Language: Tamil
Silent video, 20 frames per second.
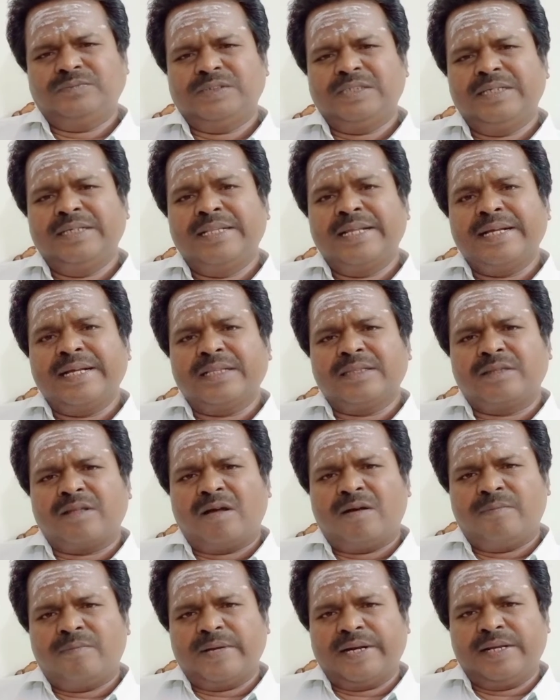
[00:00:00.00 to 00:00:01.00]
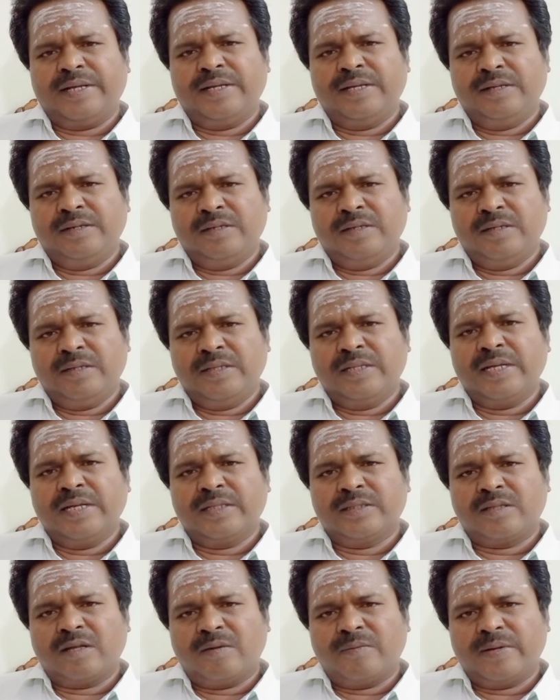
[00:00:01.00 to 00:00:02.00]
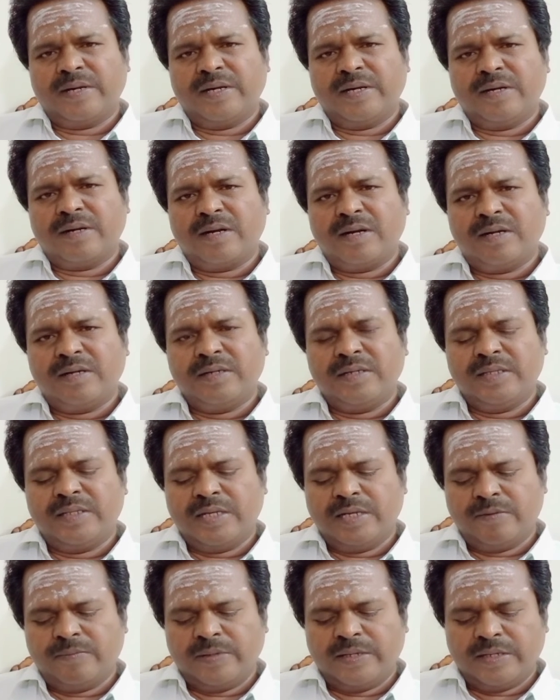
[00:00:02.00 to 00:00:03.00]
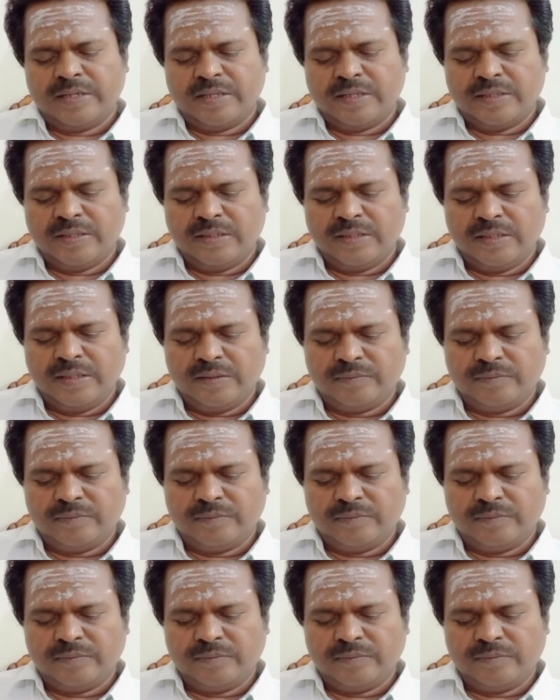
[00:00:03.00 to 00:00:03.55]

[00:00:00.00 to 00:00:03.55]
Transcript: இதய தாமரை இதயத்தாமரை என்றால் இதயம் இருக்கிறது